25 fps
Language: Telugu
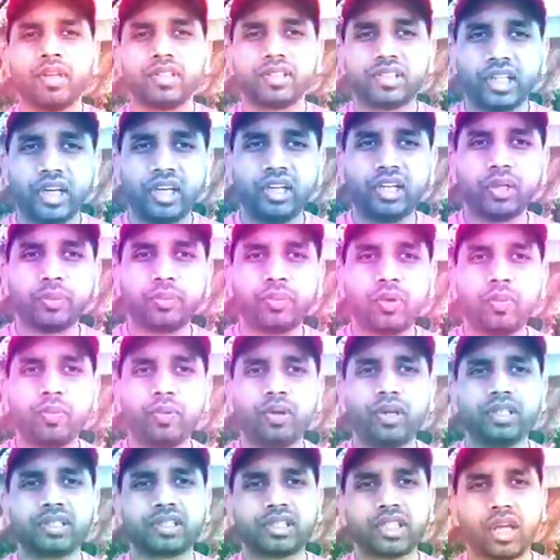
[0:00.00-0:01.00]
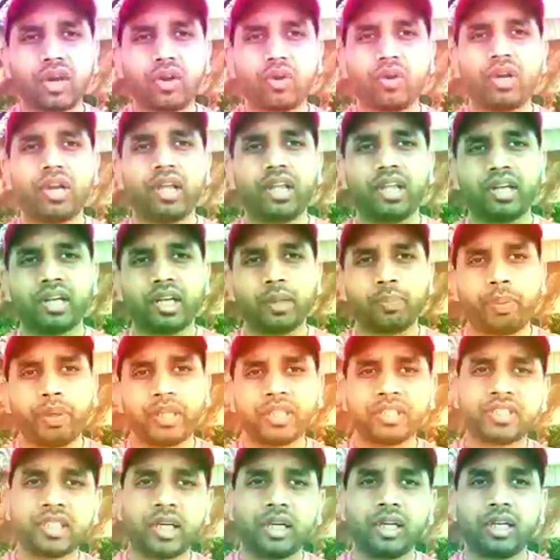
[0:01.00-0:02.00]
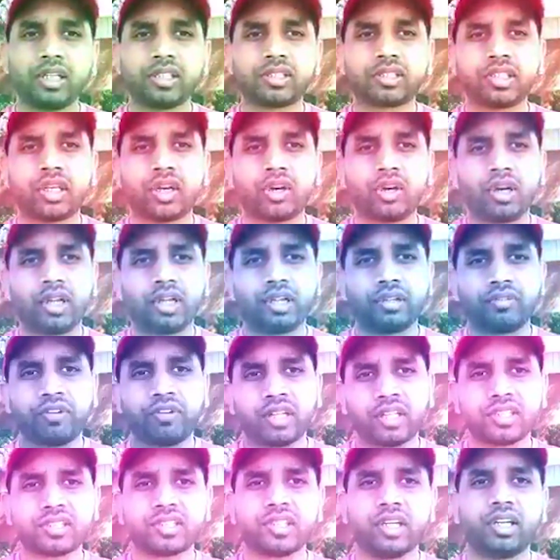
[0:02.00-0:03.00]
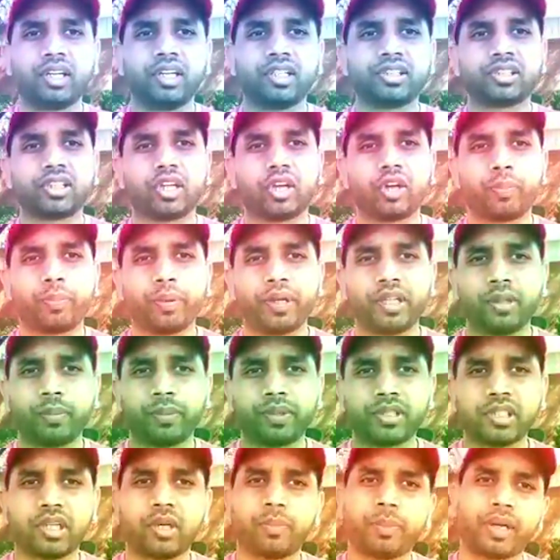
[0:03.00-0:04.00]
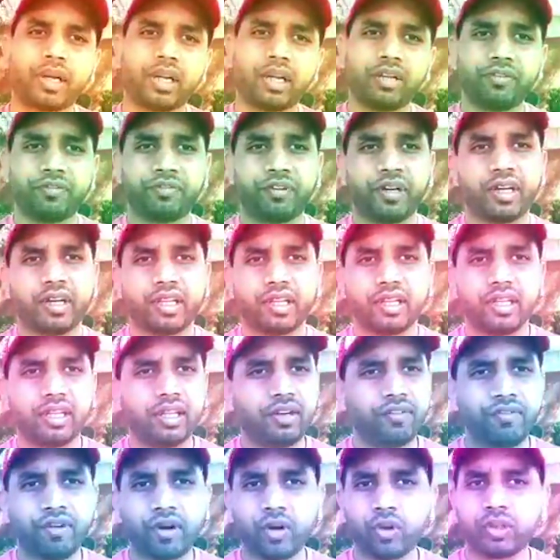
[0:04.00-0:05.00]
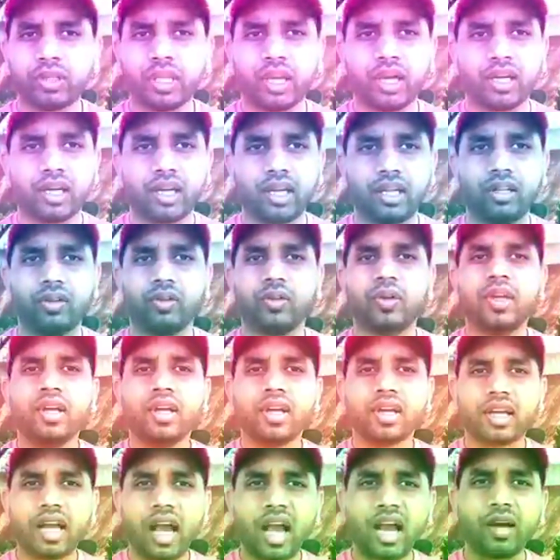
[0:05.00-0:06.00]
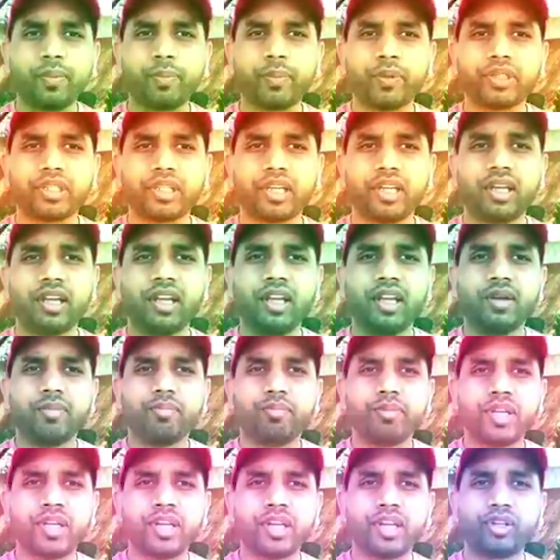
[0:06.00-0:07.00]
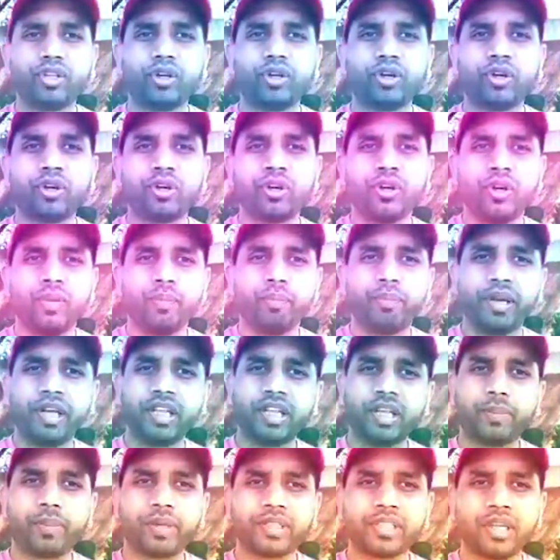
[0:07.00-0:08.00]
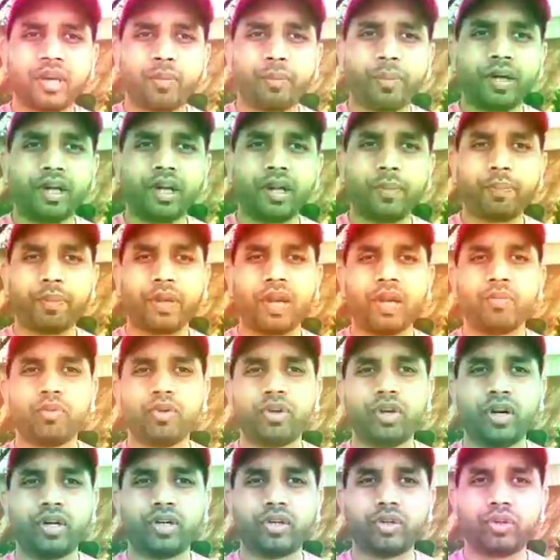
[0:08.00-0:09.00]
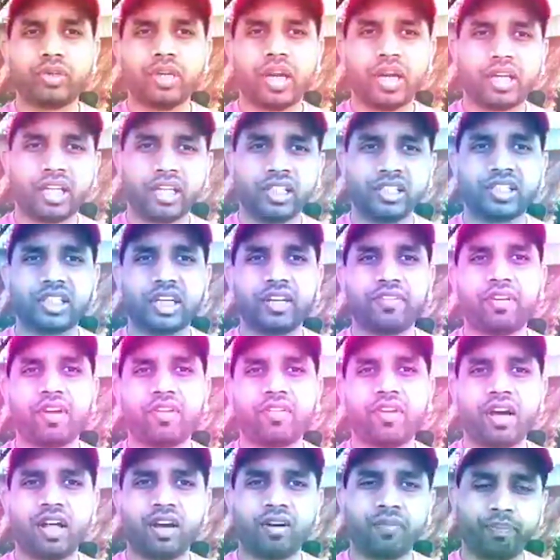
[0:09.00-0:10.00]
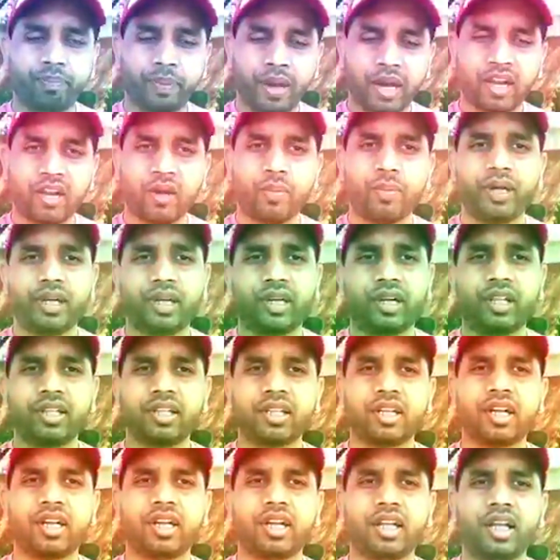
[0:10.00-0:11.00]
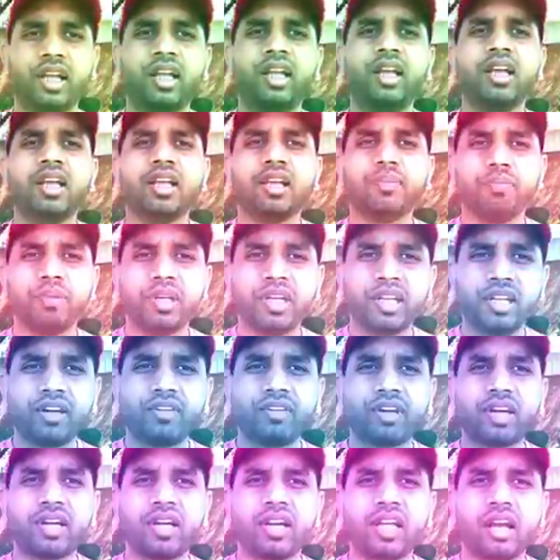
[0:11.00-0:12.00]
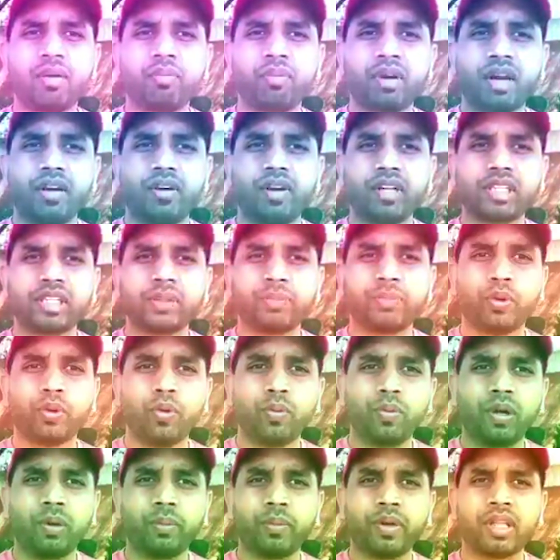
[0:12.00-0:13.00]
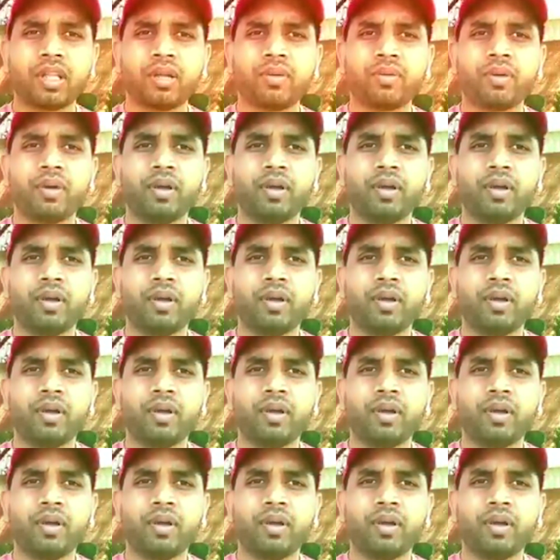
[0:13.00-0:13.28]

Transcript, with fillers: సెంటు భూములు ఇస్తారో లేదంటే పది సెంట్లు ఇస్తారో లేదా వంద సెంట్లు ఇస్తారో పేద ప్రజల పట్ల ఇవ్వండి ఎవరు వద్దనట్లేదు కాకపోతే మీరేదో పేద ప్రజల పట్ల ప్రేమ ఉన్నట్టు నటించే వ్యవహారం పక్కకు పెట్టండి ఎందుకంటే మీరెవరండి అమరావతి భూముల మీద